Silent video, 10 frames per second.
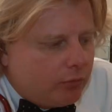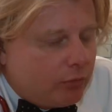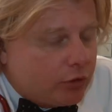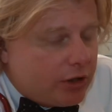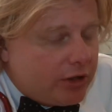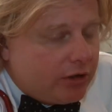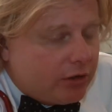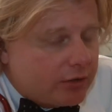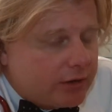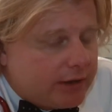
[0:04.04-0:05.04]
Moczenie
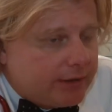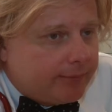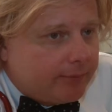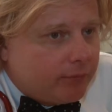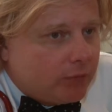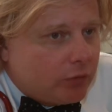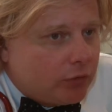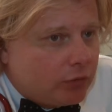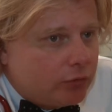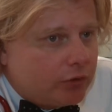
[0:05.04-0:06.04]
nocne,
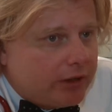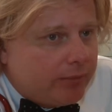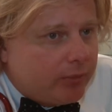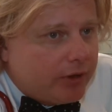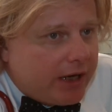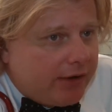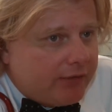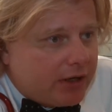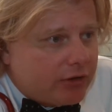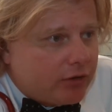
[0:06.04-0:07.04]
które
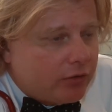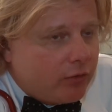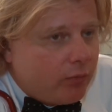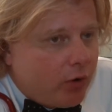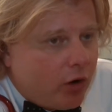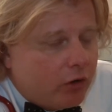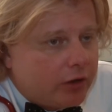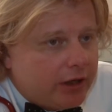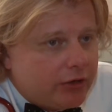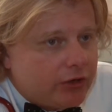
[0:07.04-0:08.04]
pojawia się po
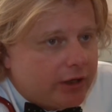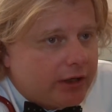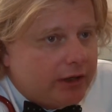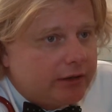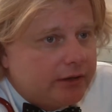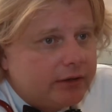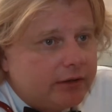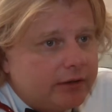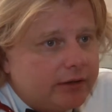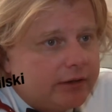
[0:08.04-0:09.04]
okresie,
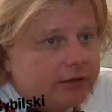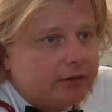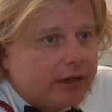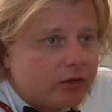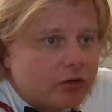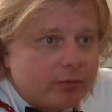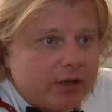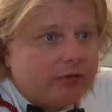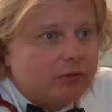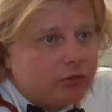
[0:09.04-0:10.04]
kiedy tegoż
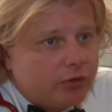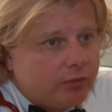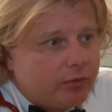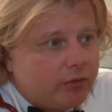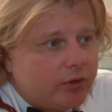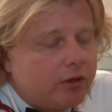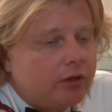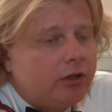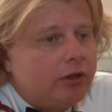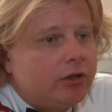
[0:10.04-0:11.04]
objawu już nie było,
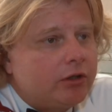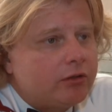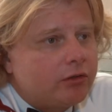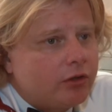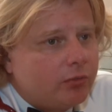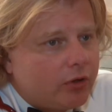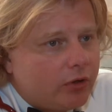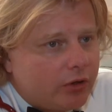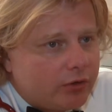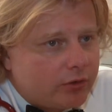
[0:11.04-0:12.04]
jest dość
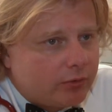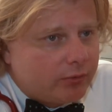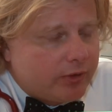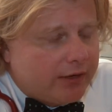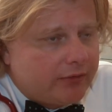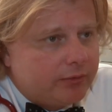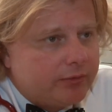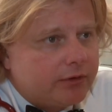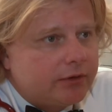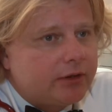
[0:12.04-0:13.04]
niepokojącym objawem.
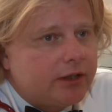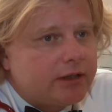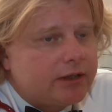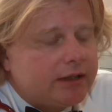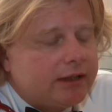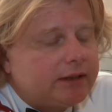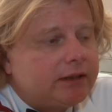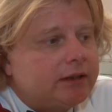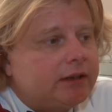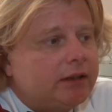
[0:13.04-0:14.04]

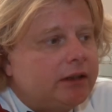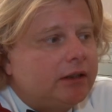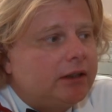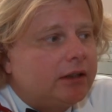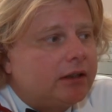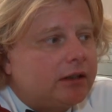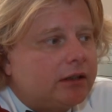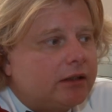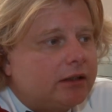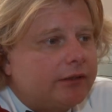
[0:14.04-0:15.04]
Niestety
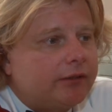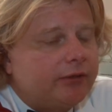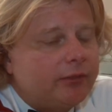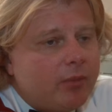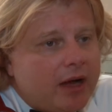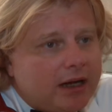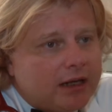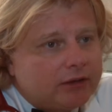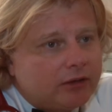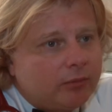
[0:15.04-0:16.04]
e,
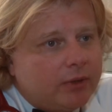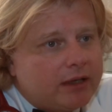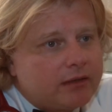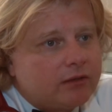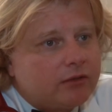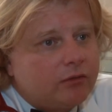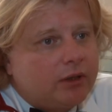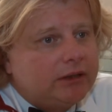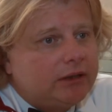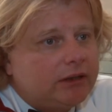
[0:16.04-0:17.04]
wymaga to bardzo
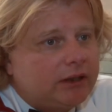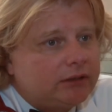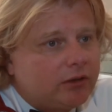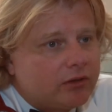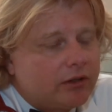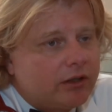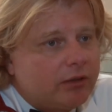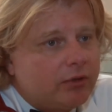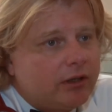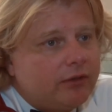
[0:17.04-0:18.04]
dokładnej
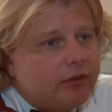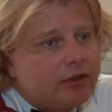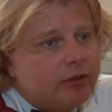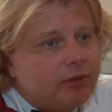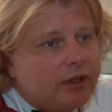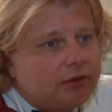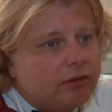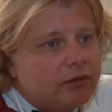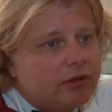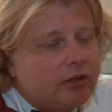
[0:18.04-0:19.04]
diagnostyki, przede wszystkim
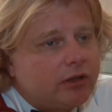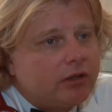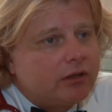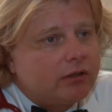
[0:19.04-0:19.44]
diagnostyki e,